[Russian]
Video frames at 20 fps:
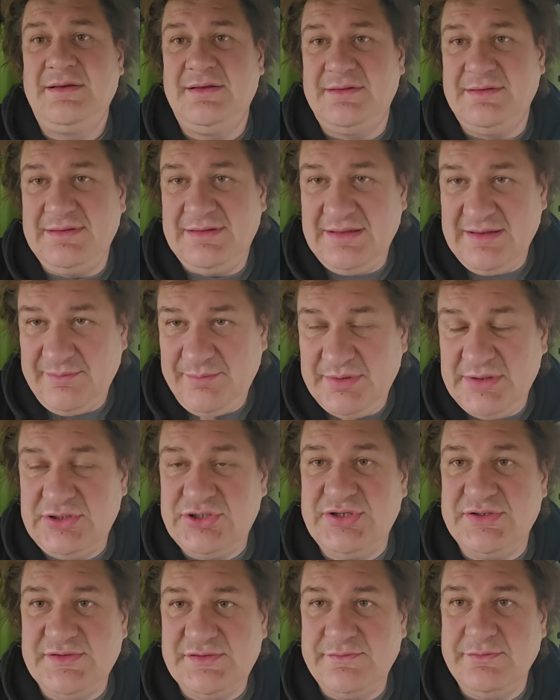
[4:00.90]
для
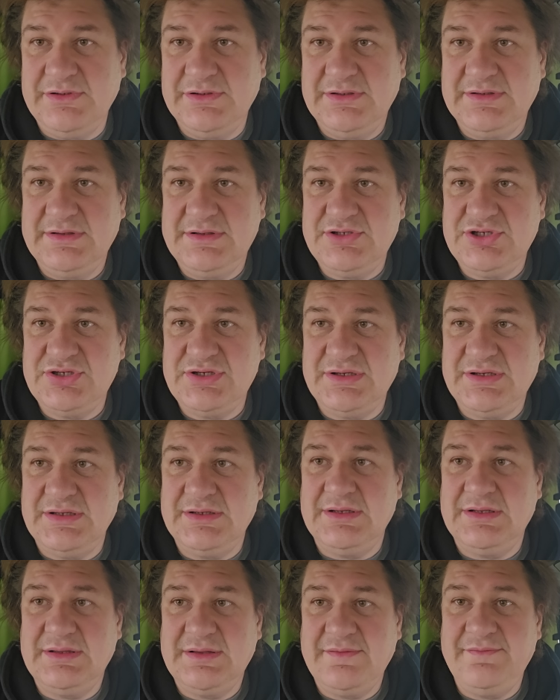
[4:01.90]
большинства латышей
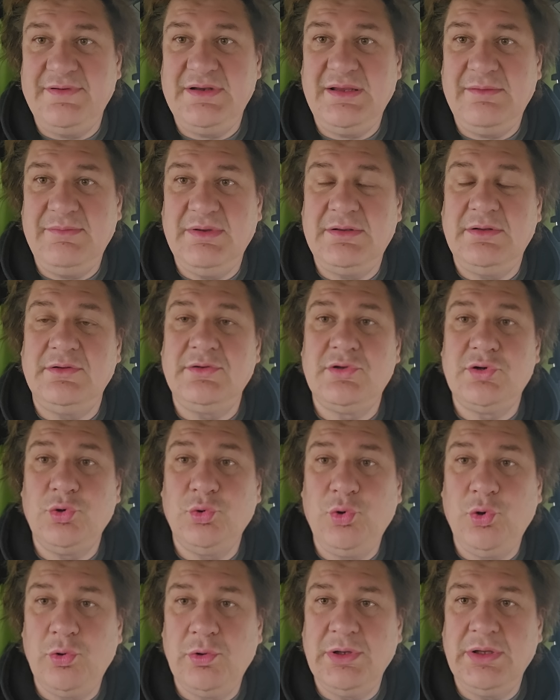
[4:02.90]
это время
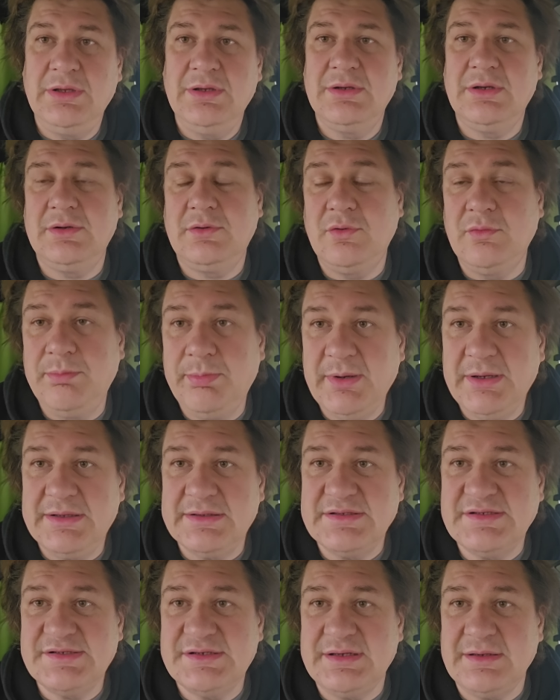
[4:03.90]
другой
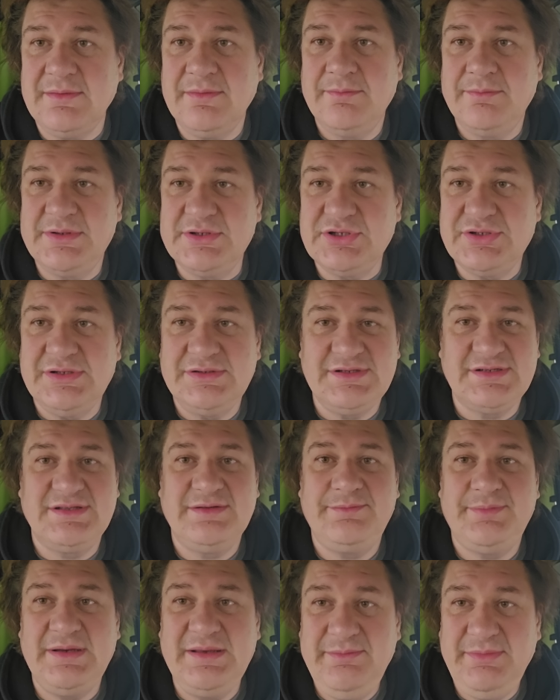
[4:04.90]
оккупации.
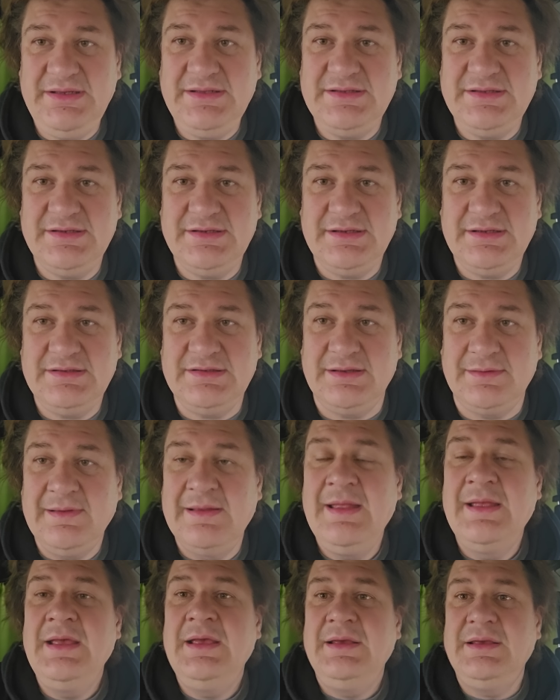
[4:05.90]
Пожалуйста, поймите эти.
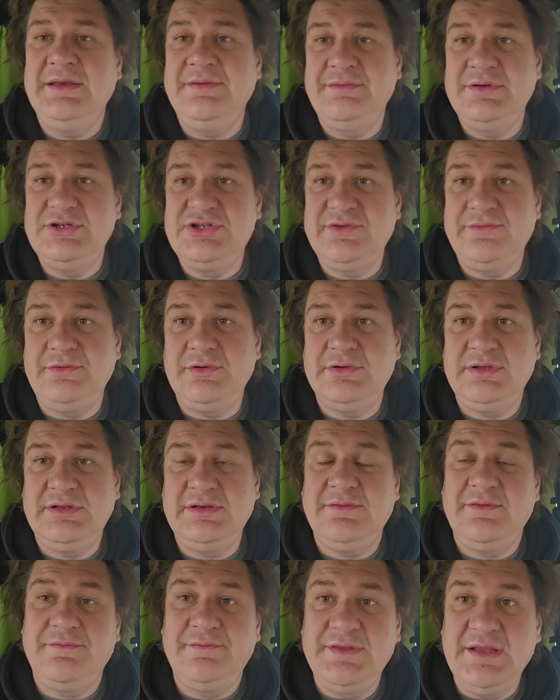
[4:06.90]
И вы
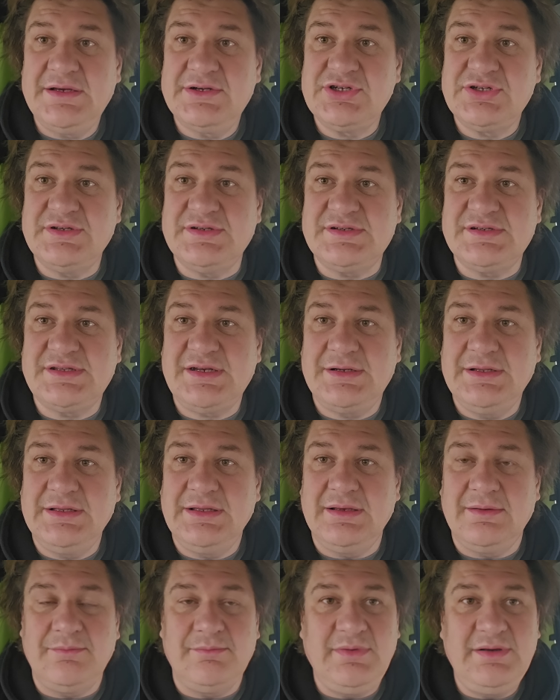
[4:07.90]
живете в нашей
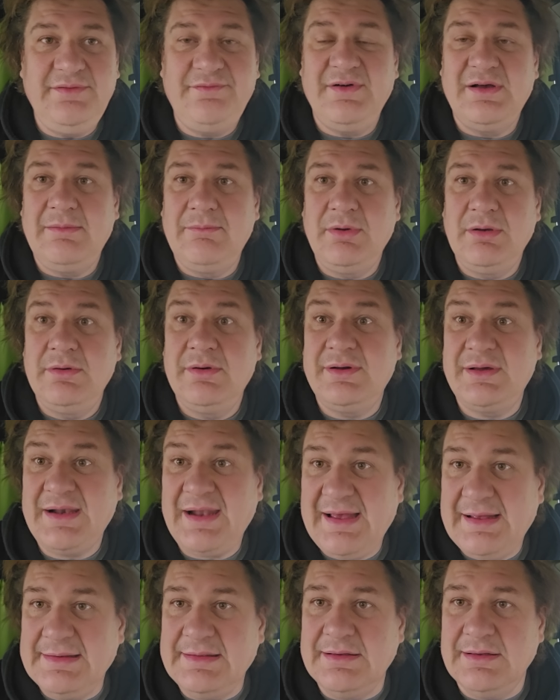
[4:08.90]
стране. Мы вам
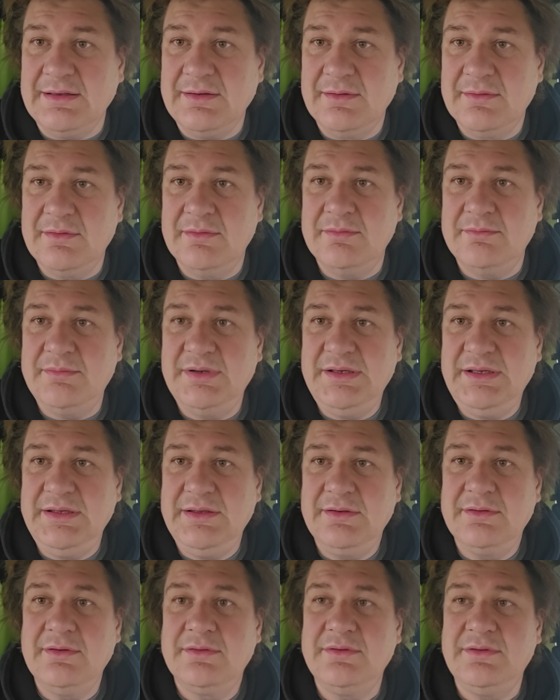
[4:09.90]
рады. Мы
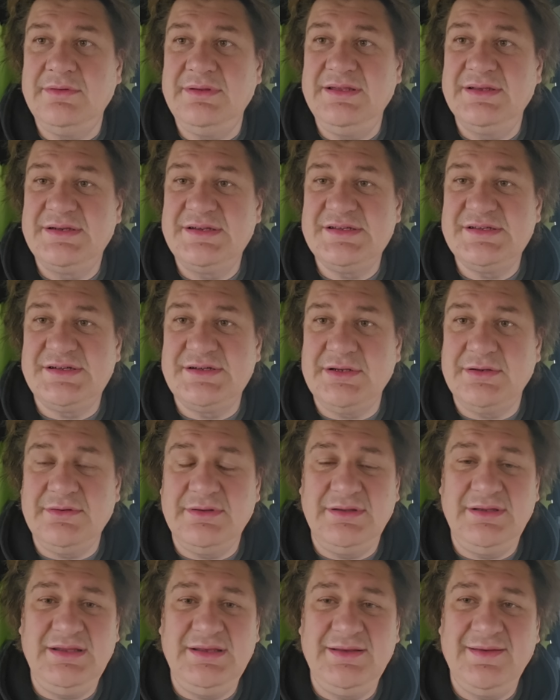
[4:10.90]
не, раз...
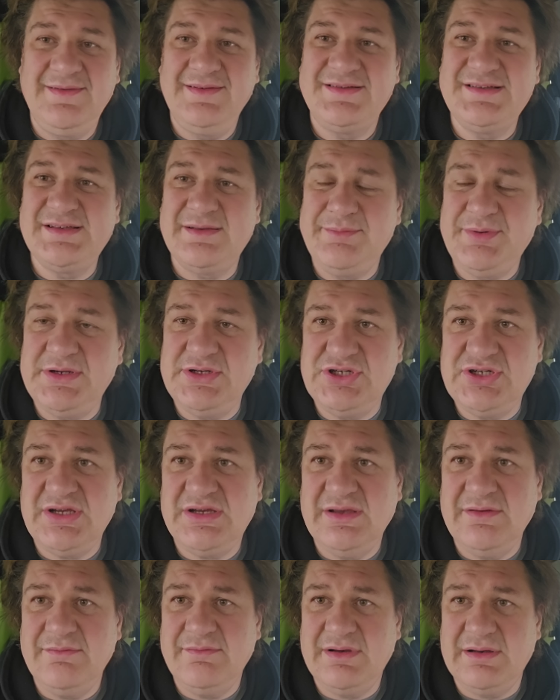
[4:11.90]
не
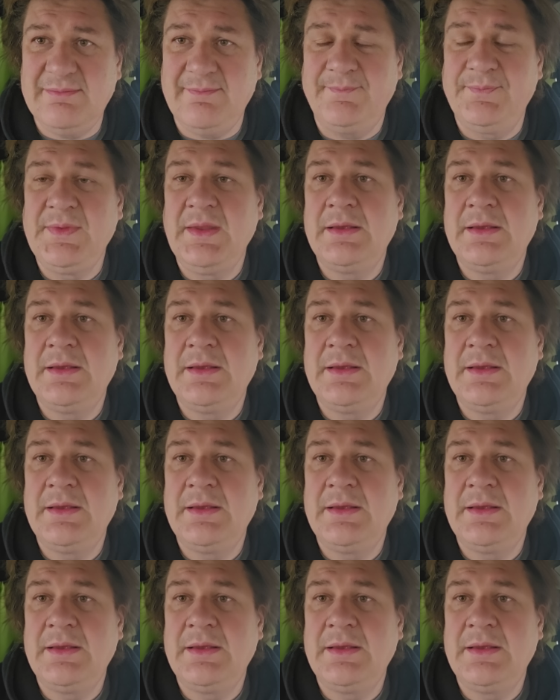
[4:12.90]
запрещаем вам